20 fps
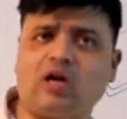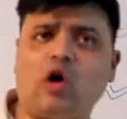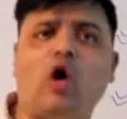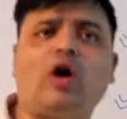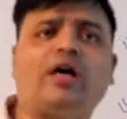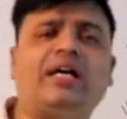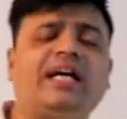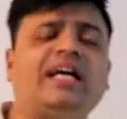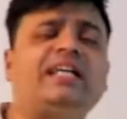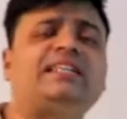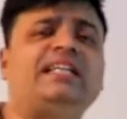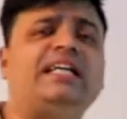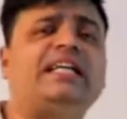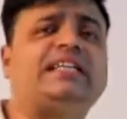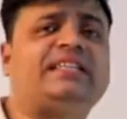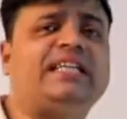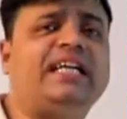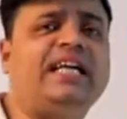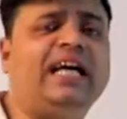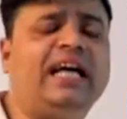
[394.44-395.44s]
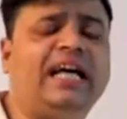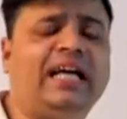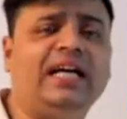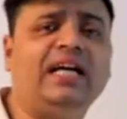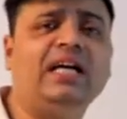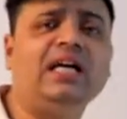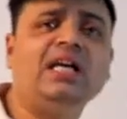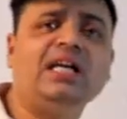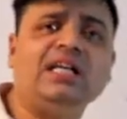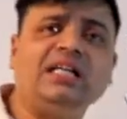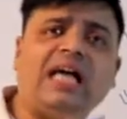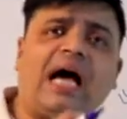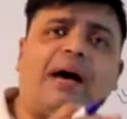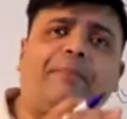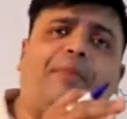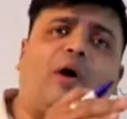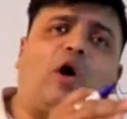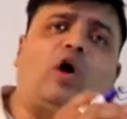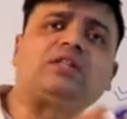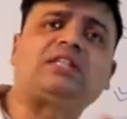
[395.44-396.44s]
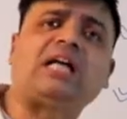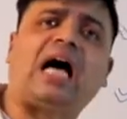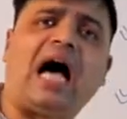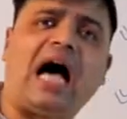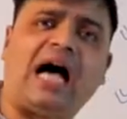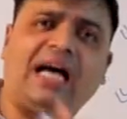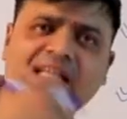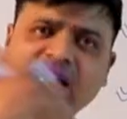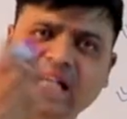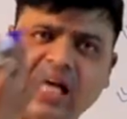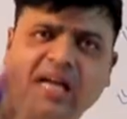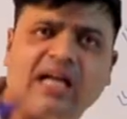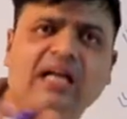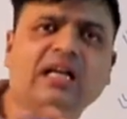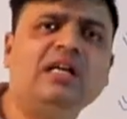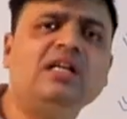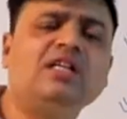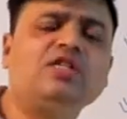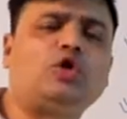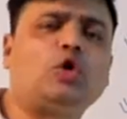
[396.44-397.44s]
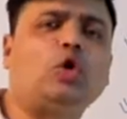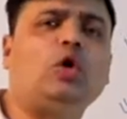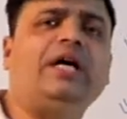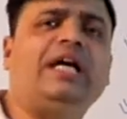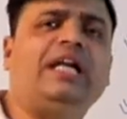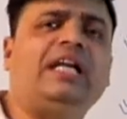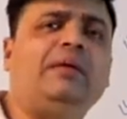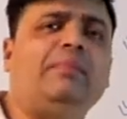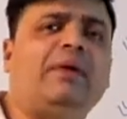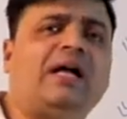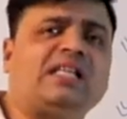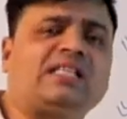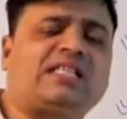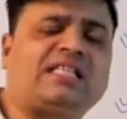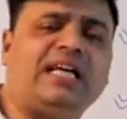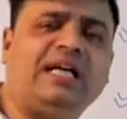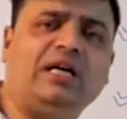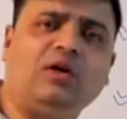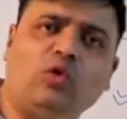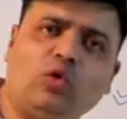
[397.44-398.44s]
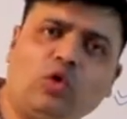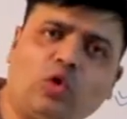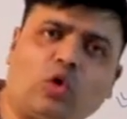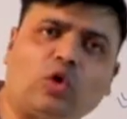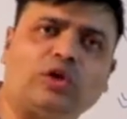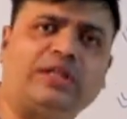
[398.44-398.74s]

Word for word: कॉर्डेट देखते हैं या बहुत हायर जो एनिमल्स हैं उनको